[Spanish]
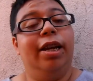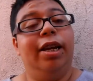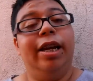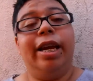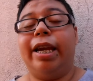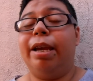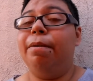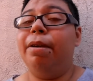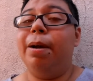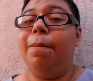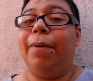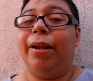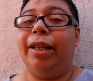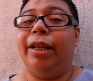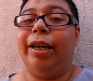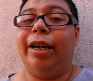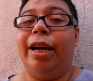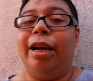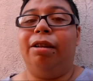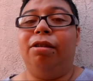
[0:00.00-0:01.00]
Y aquí voy a
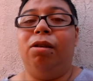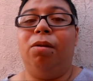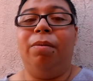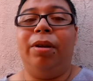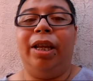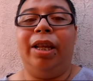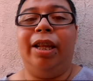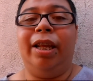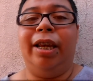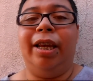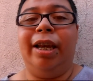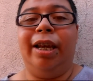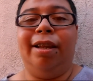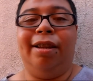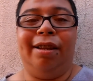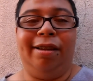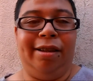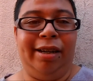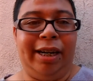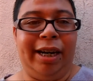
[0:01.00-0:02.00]
platicar sobre
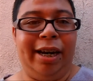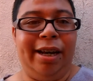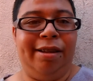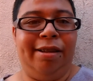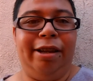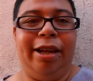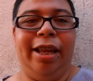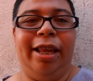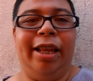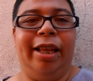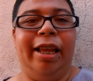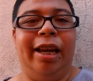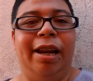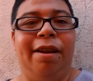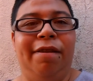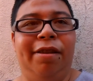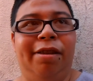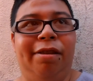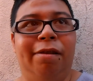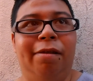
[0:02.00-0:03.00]
ideas acerca de series de
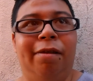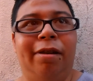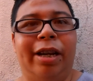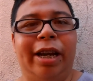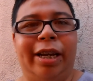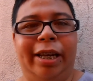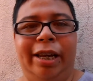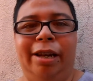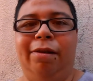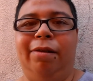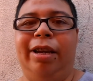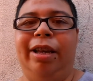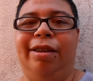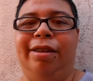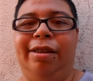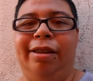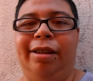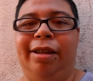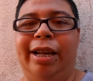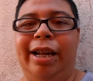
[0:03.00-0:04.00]
televisión que quiero que
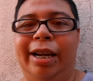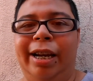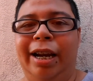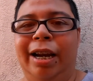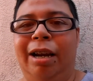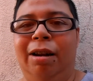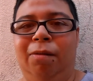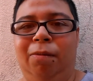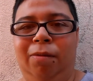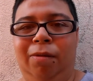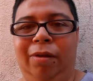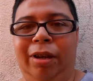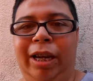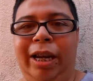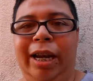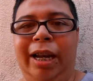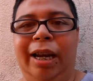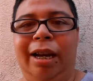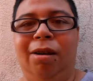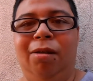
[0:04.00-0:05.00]
se salgan algún
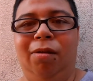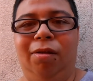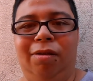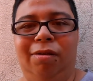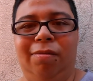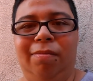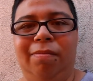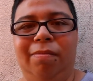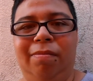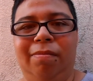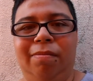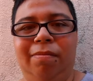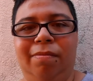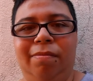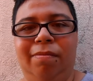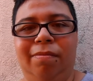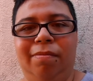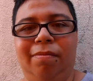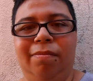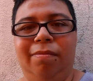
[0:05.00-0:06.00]
día a la luz.
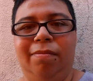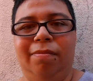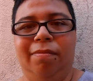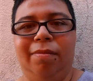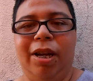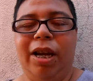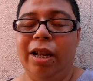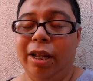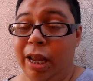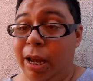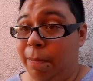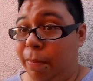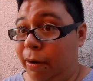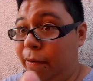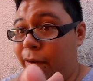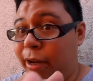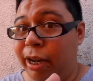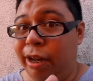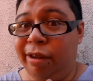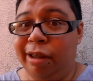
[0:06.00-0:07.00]
De
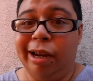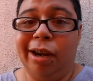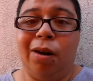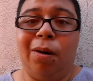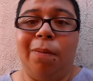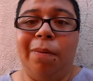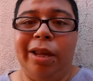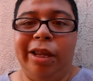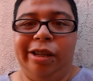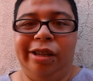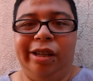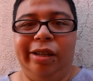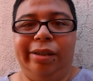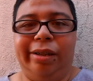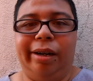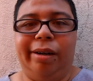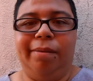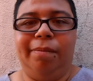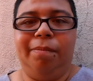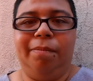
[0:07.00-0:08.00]
preferencia en Comedy
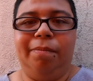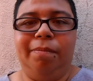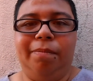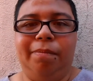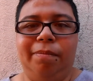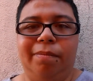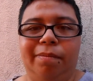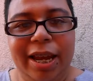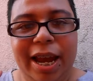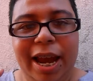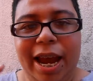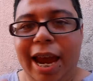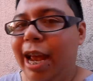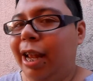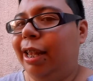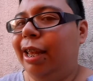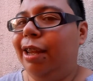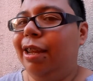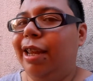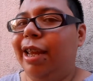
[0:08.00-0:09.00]
Central.
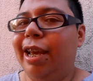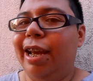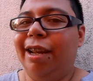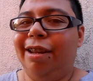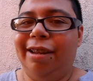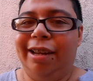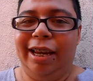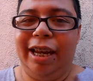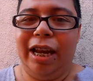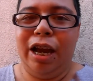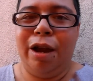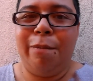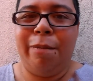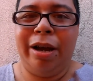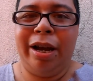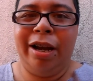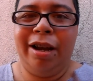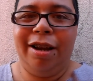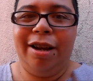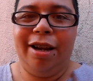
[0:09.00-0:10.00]
Esta idea se
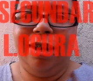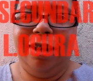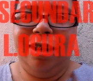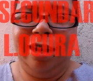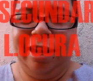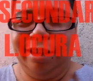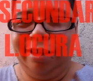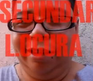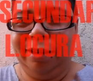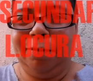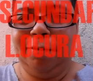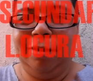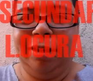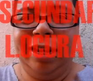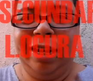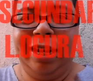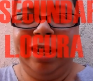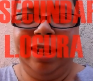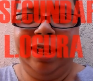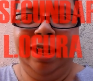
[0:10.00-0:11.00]
llama La
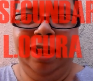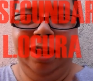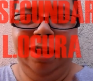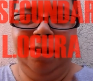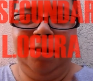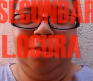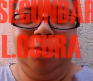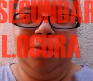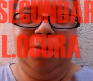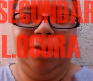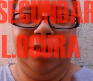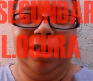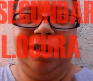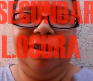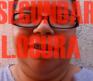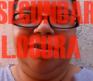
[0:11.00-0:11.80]
secundaria L Ocura.